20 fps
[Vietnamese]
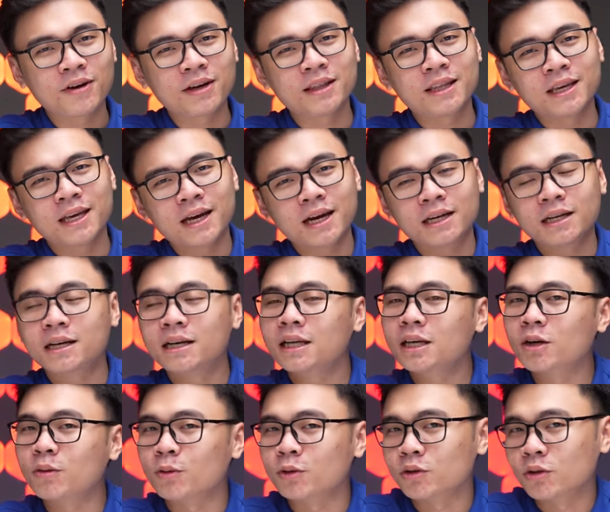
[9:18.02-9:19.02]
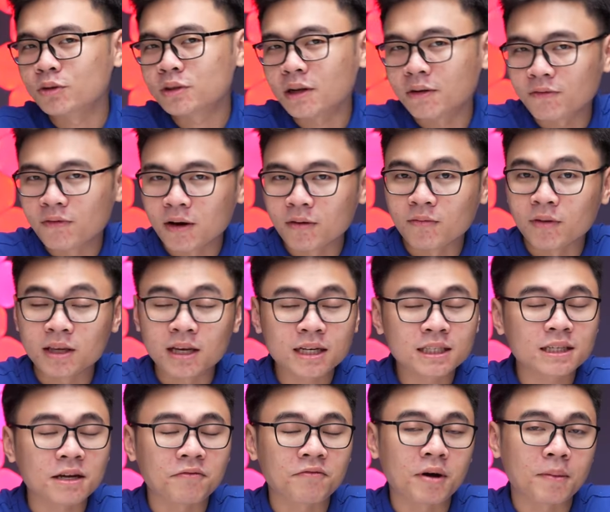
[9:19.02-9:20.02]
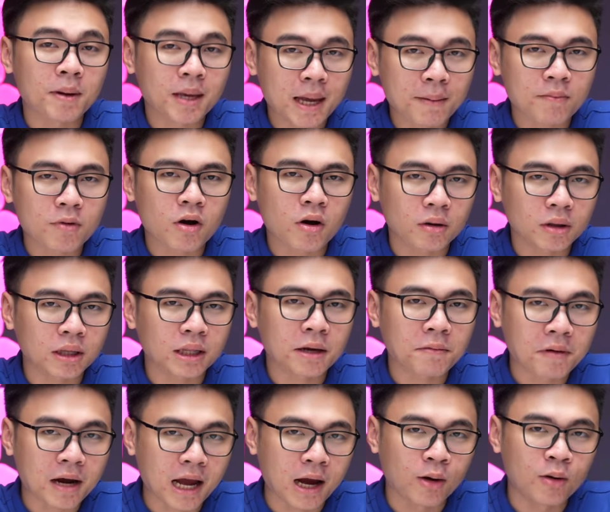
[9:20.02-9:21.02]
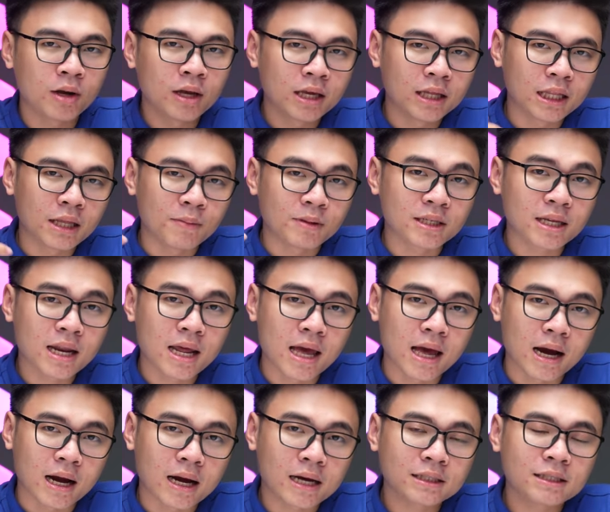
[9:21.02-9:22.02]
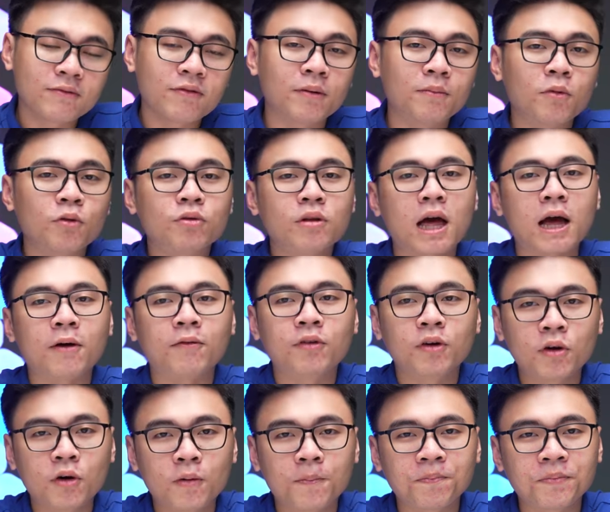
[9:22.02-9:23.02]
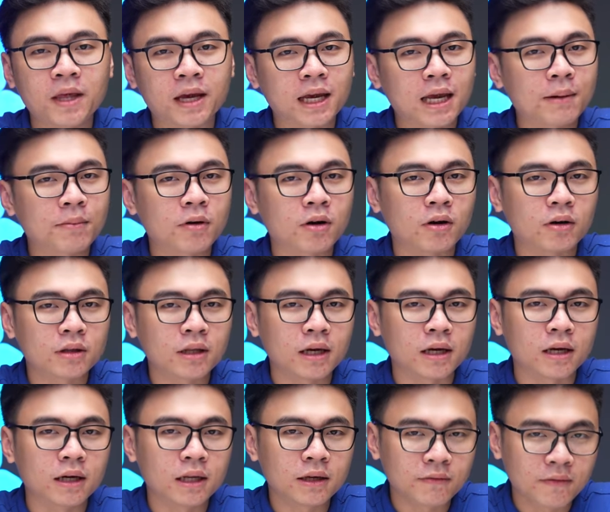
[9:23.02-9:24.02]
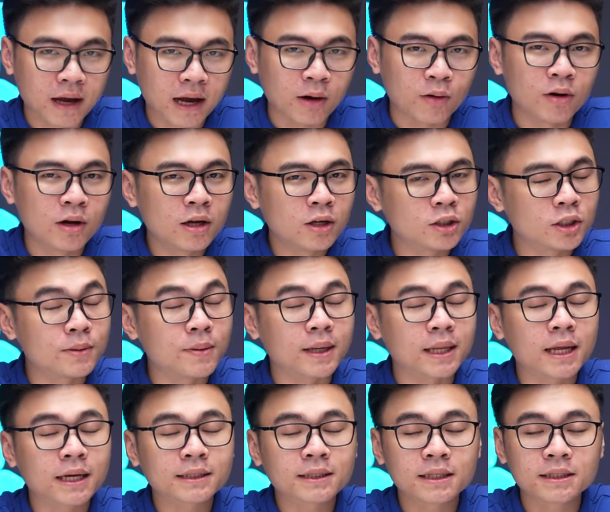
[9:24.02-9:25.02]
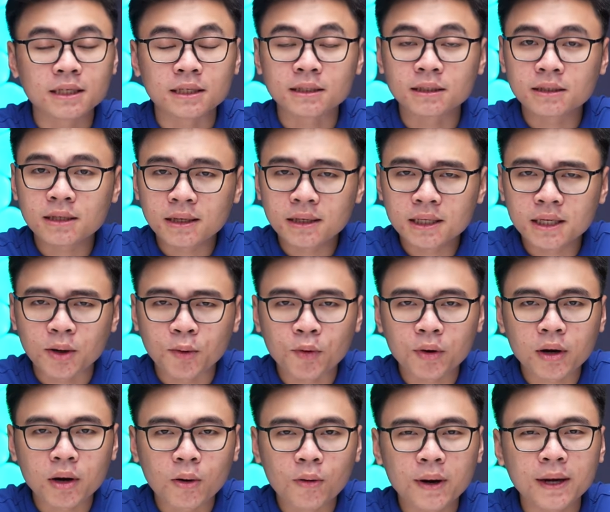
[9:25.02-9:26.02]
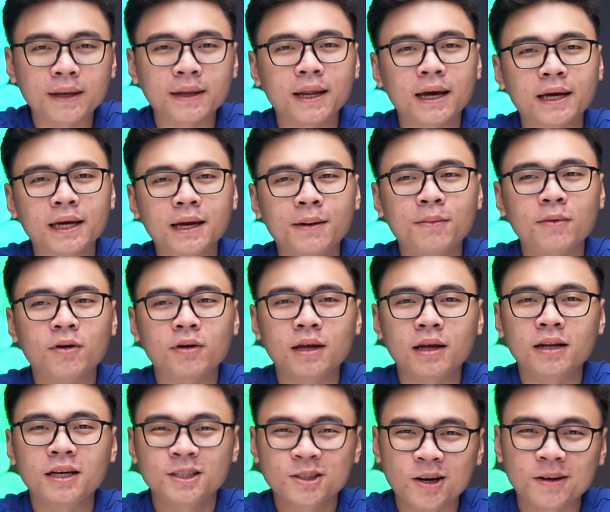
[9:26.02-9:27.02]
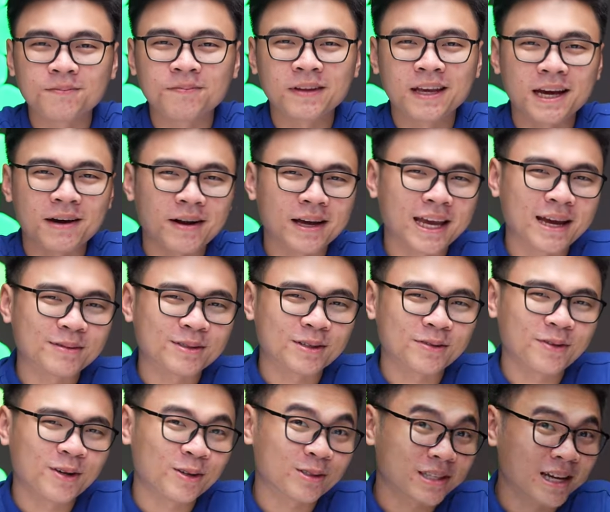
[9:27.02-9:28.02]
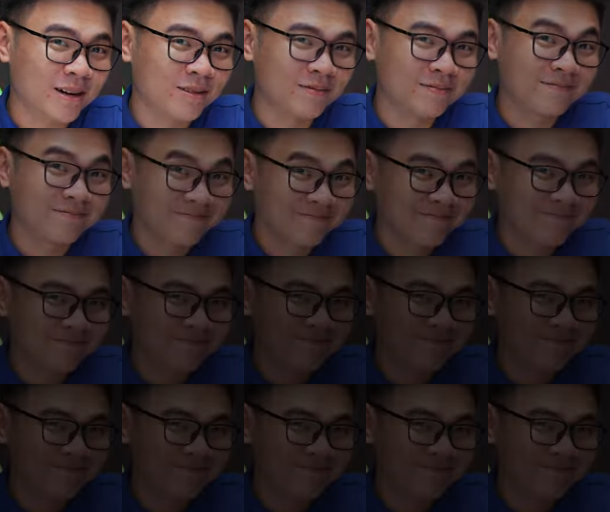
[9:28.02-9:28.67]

Vậy thì à, đường link của một số sản phẩm và những sản phẩm anh em có thể tham khảo thì mình sẽ để ngay dưới phần mô tả của video để anh em có thể click vào. Chúng mình đã xây dựng rất nhiều cấu hình để anh em có thể lựa chọn. Hẹn lại anh em trong những video sau.